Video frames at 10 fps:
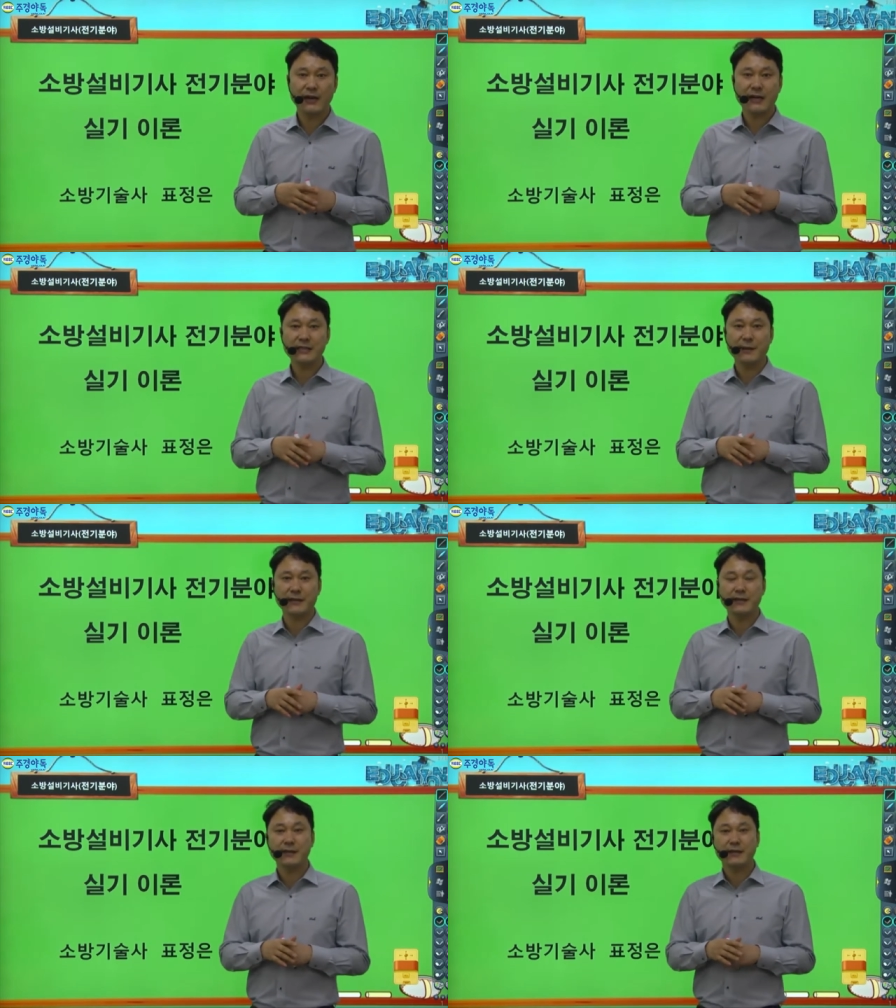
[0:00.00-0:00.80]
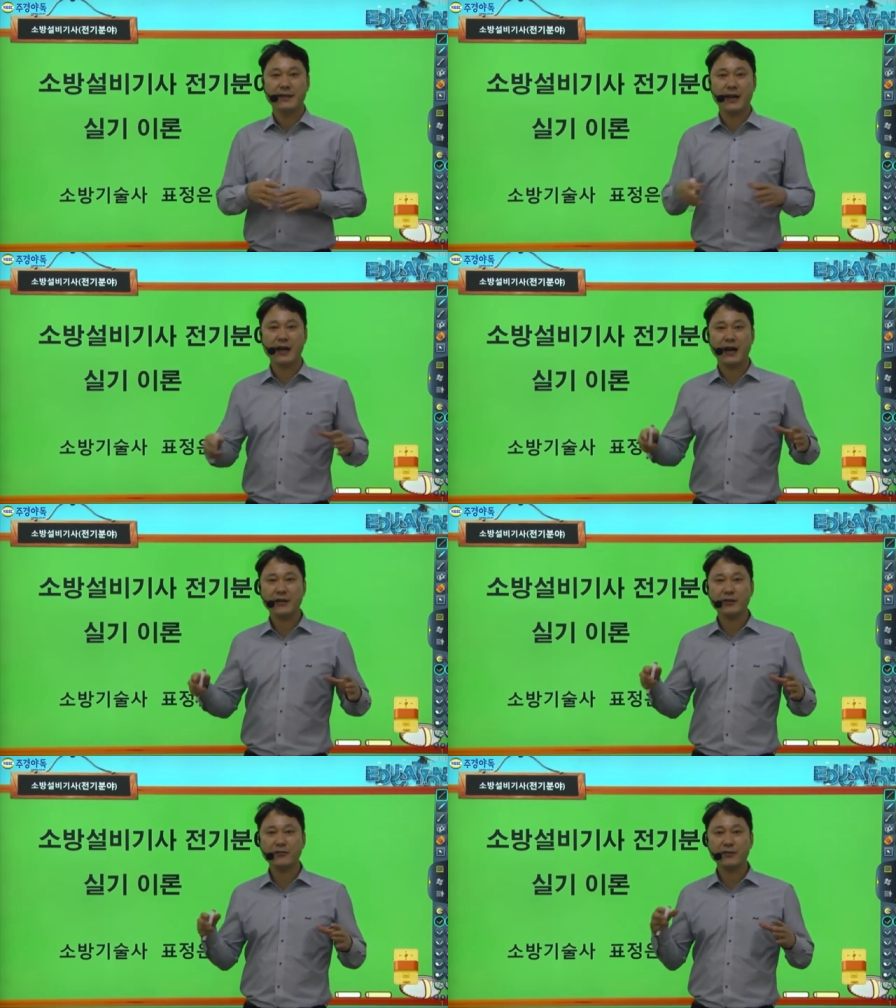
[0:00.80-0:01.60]
하지만 내가
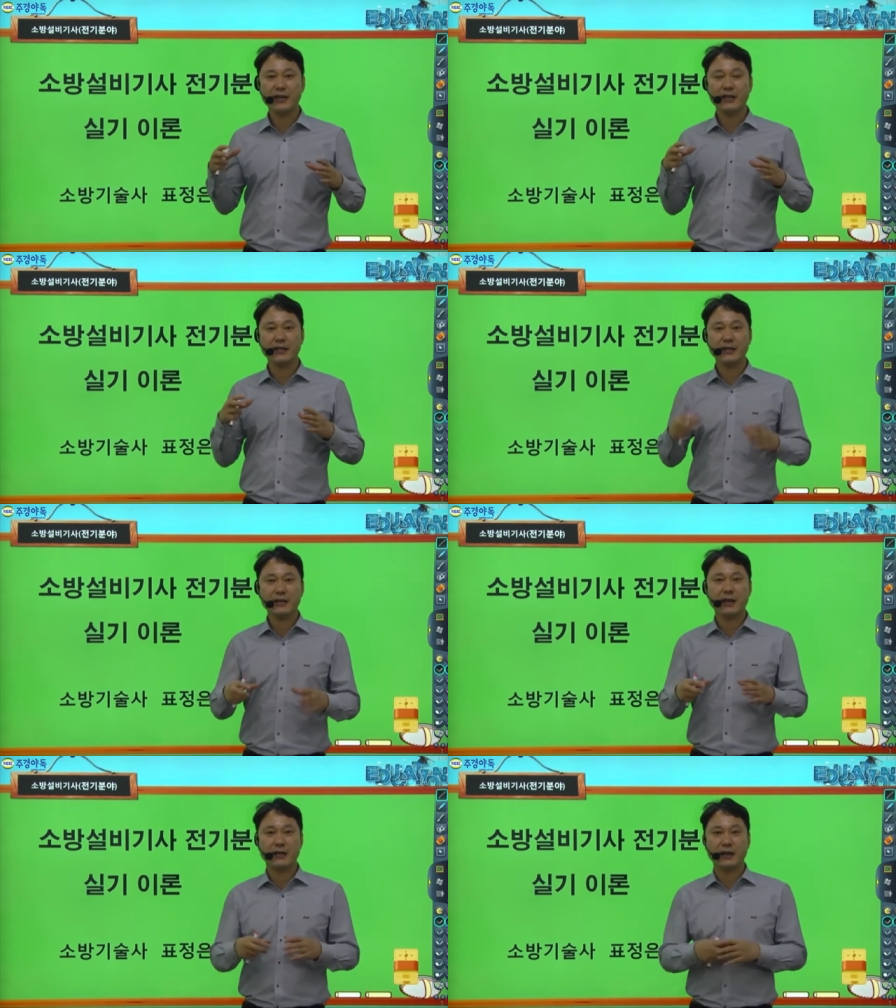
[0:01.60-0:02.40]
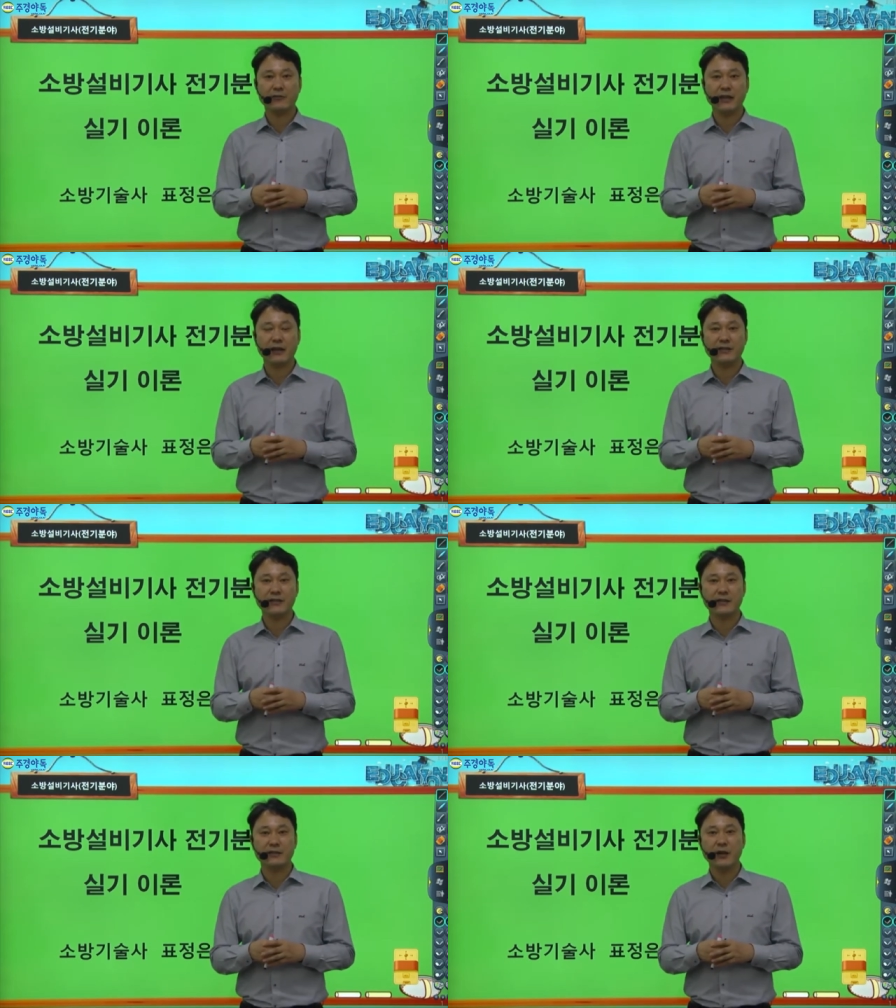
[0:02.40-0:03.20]
합격권에 있다라고 생각했을
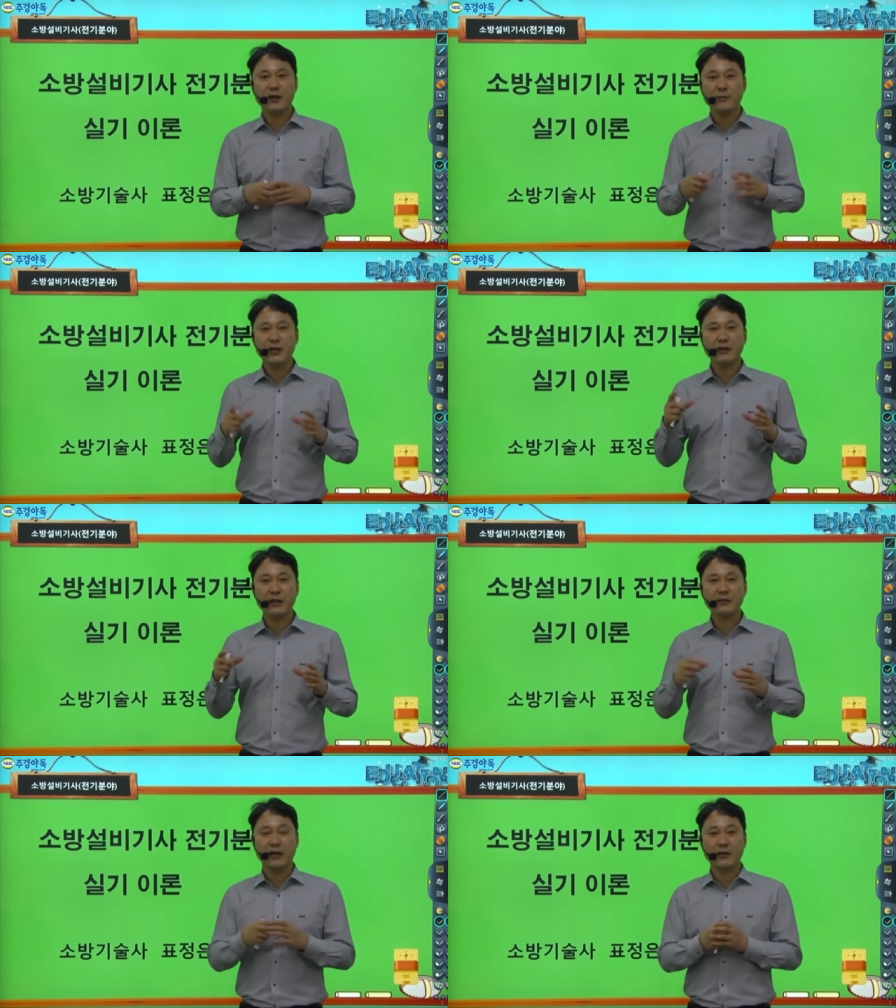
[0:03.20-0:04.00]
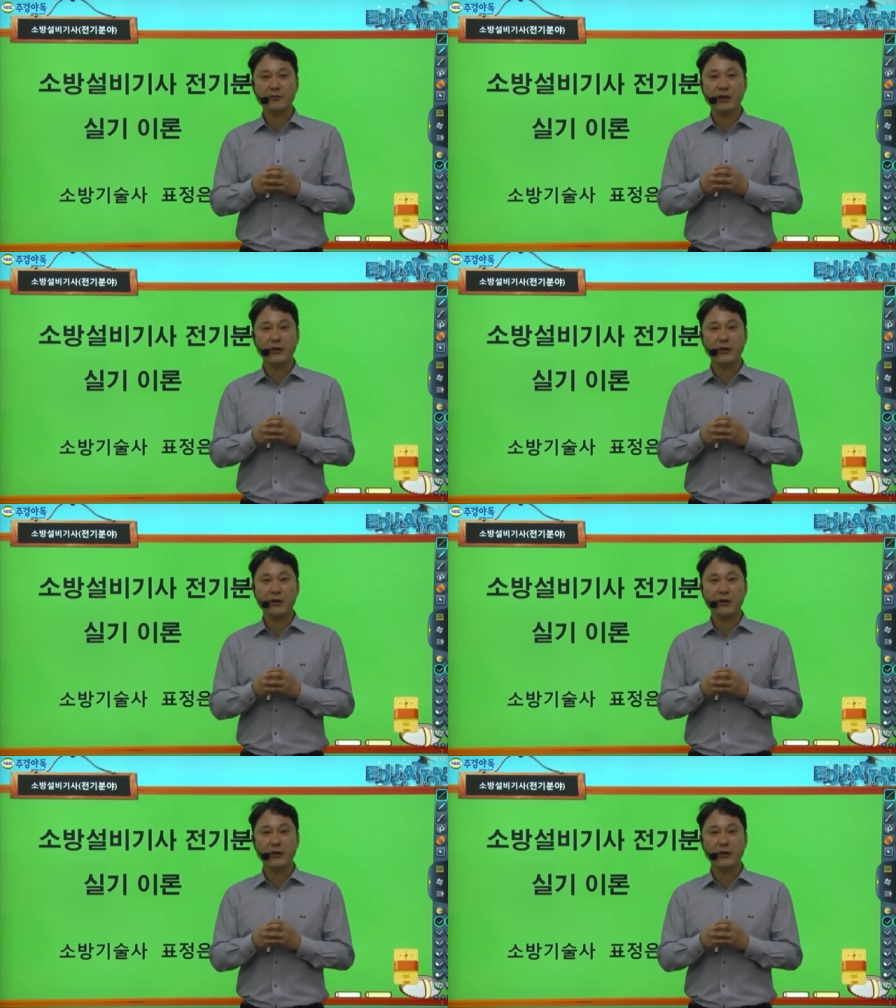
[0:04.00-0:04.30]
때는 빈칸을 남기고